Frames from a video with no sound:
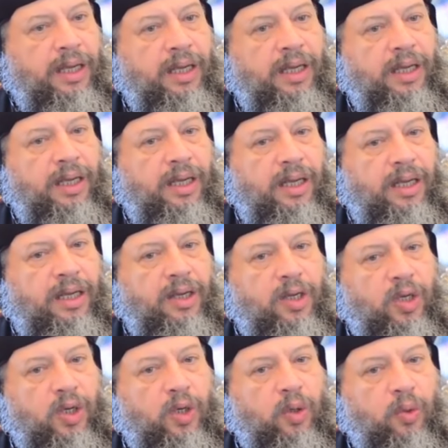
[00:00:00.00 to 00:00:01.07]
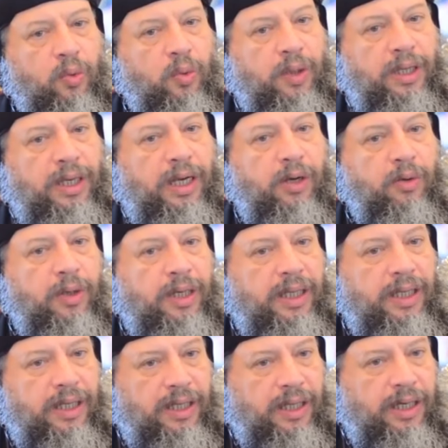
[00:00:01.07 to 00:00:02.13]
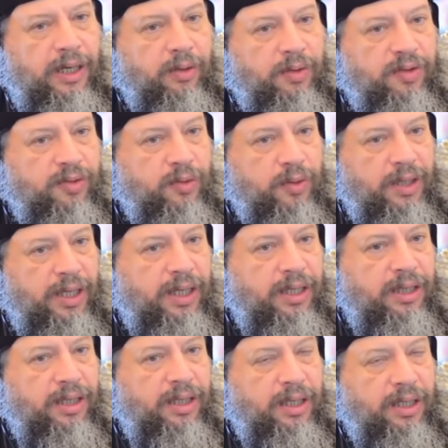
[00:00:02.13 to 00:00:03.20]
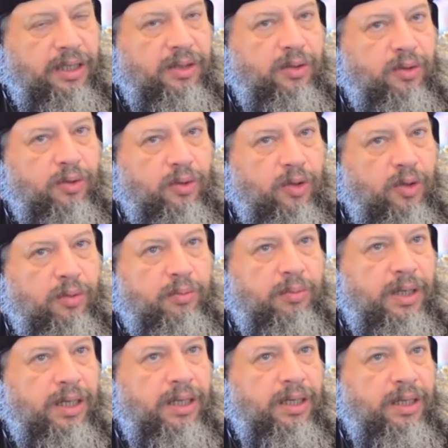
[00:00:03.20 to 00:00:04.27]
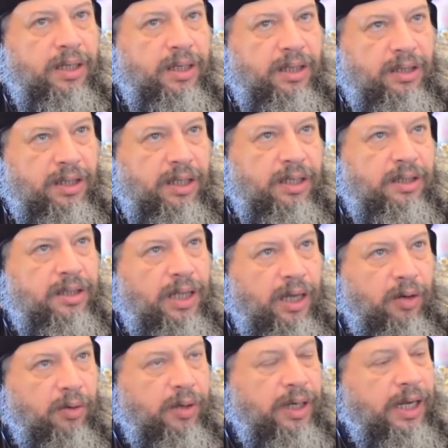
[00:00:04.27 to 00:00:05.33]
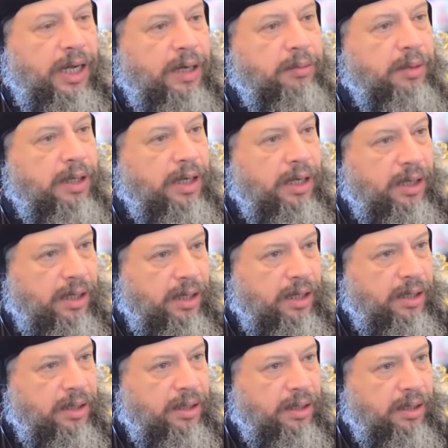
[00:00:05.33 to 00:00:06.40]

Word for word: آه، ولو لو الزوجين قدروا ان هم يخضعوا لعمل الله